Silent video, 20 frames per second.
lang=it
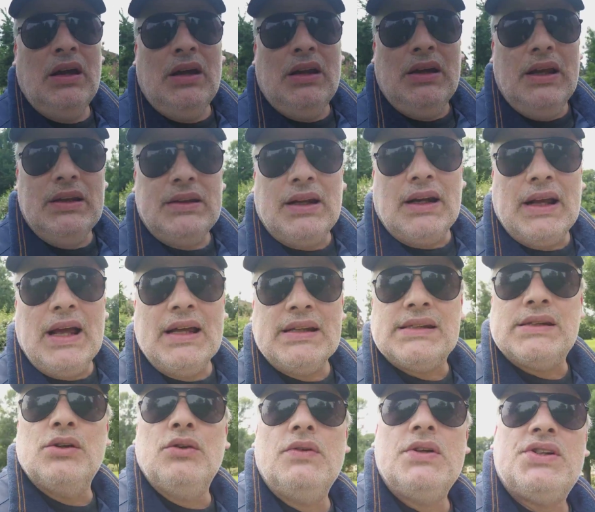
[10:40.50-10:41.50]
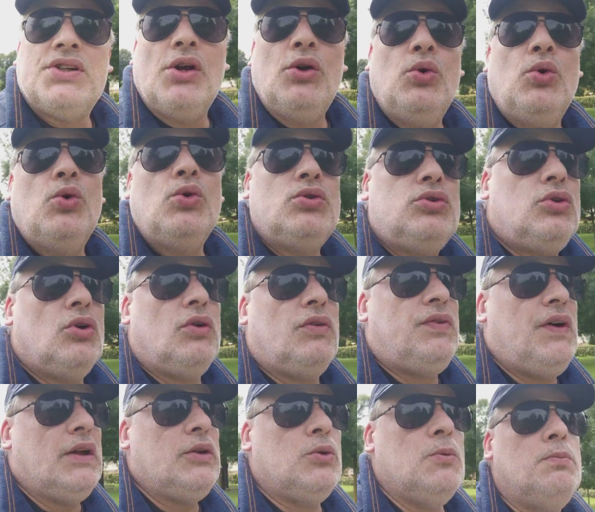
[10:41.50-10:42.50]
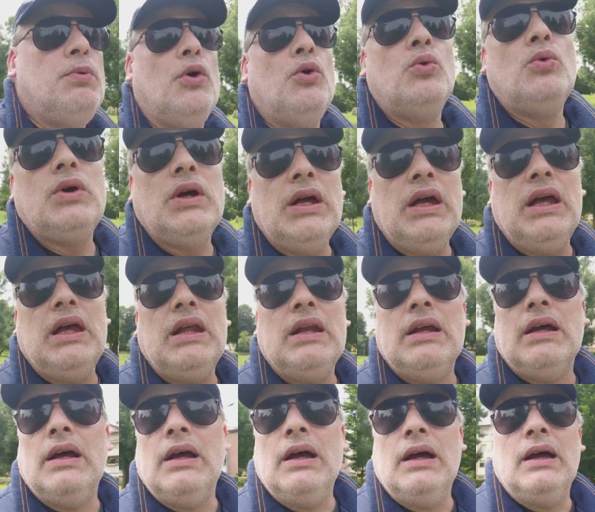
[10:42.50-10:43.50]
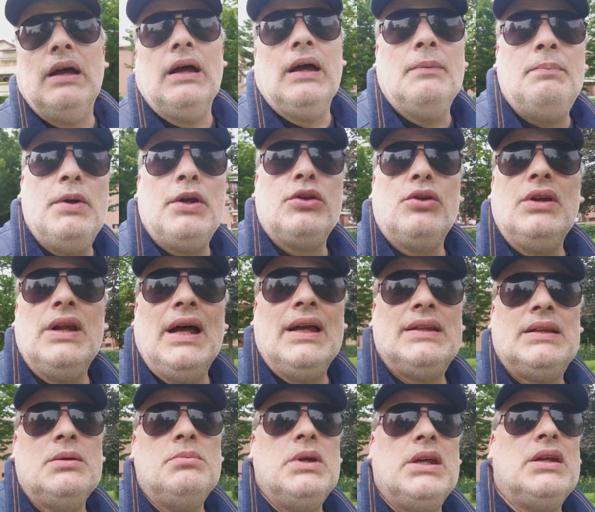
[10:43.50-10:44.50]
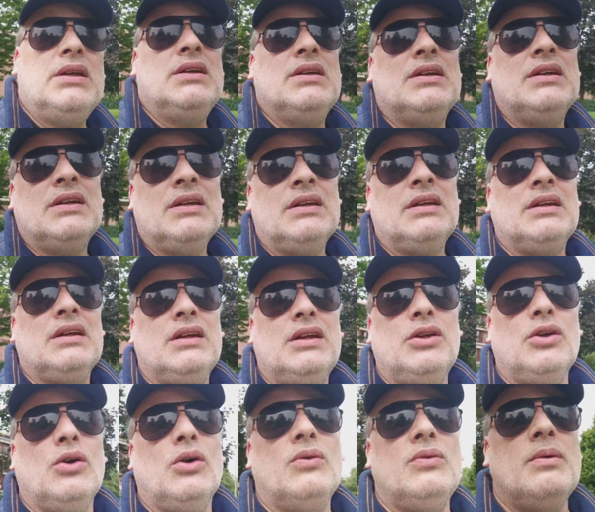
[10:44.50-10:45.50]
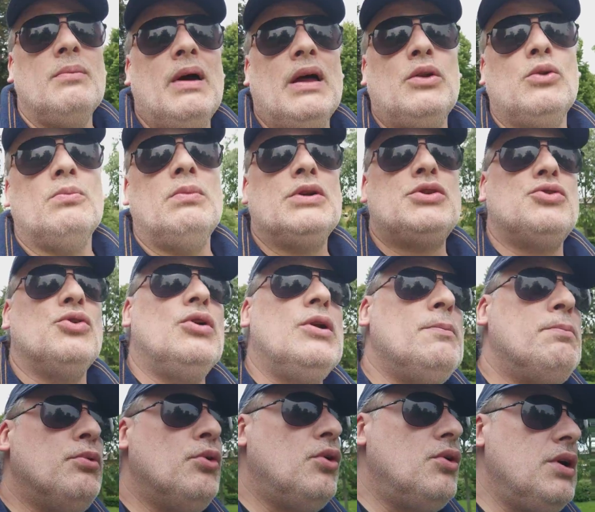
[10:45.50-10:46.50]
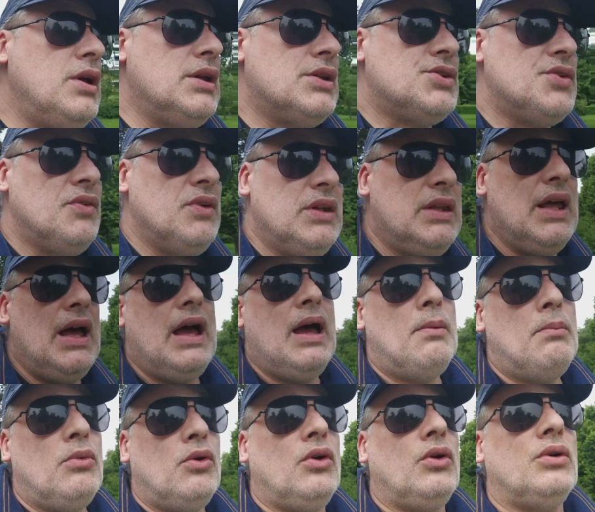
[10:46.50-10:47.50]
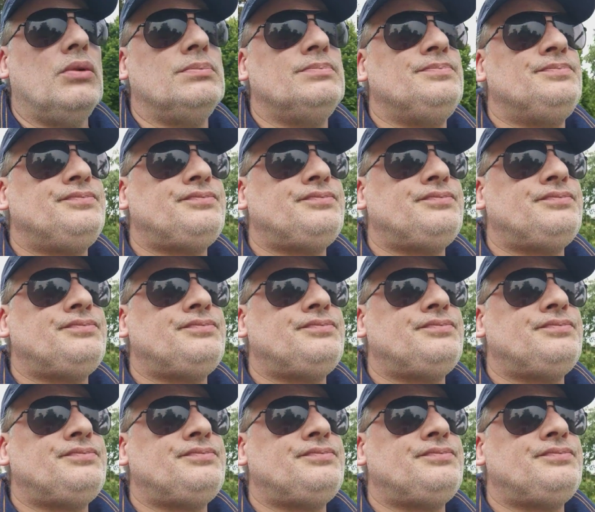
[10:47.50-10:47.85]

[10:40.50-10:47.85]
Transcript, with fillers: niente ragazzi io vi saluto, l'ho fatto un po' lunghina, perdonatemi, io vi mando un bacione, poi ci vediamo